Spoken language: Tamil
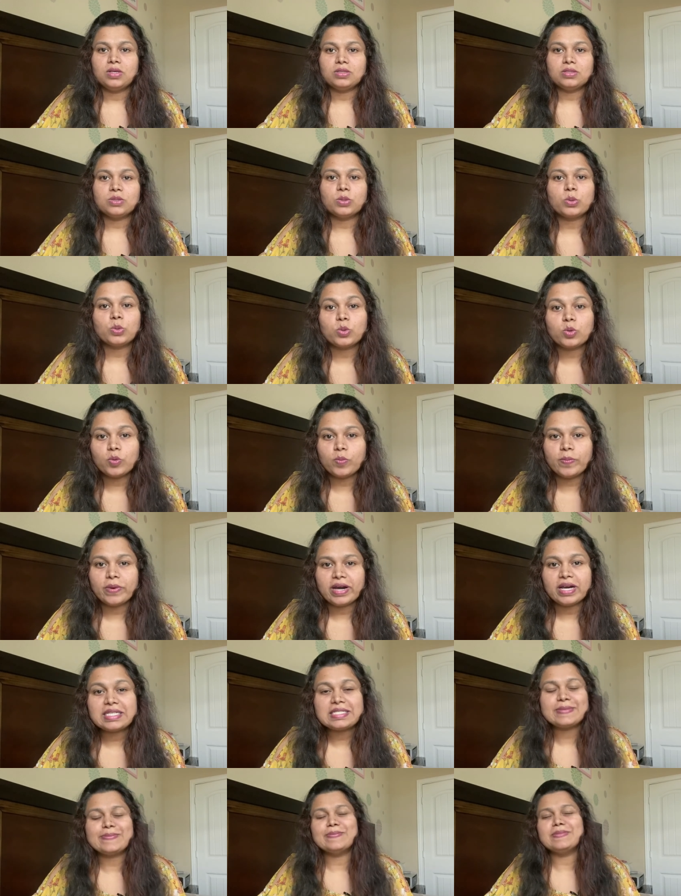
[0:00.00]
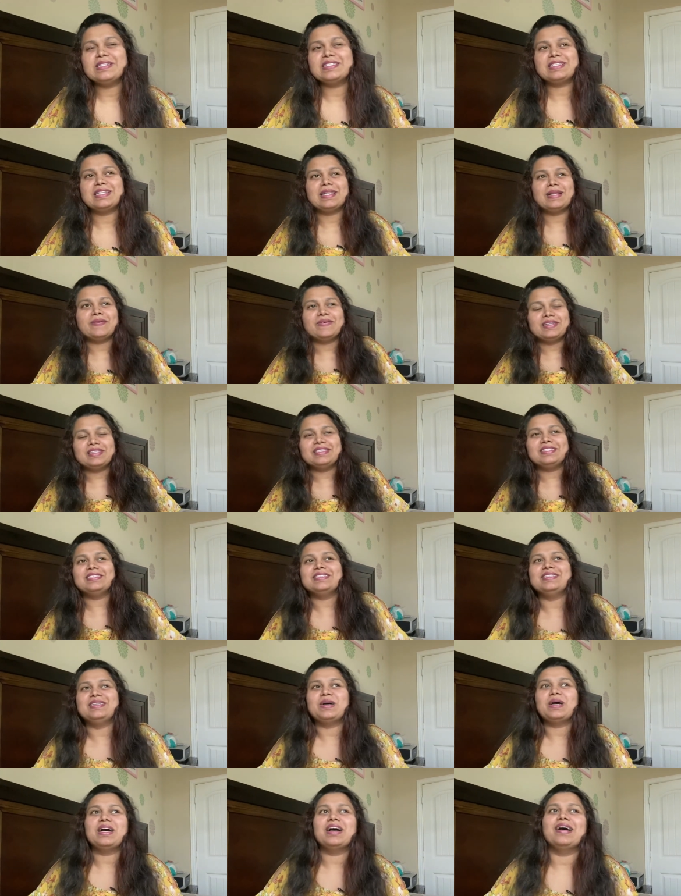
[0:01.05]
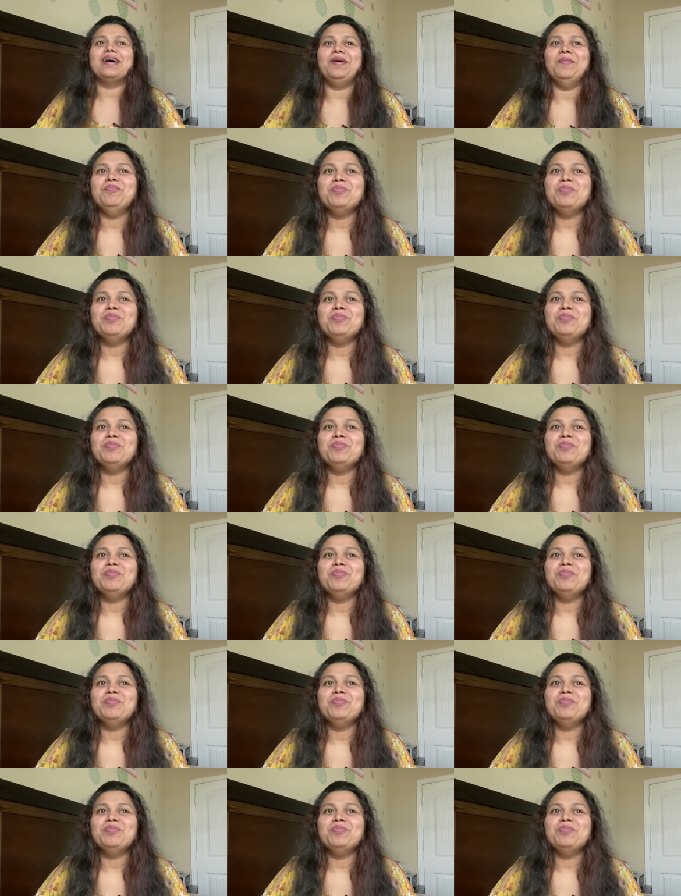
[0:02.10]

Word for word: ஸோ குமார்ஸ் மெஸ்ஸில் வந்து நான்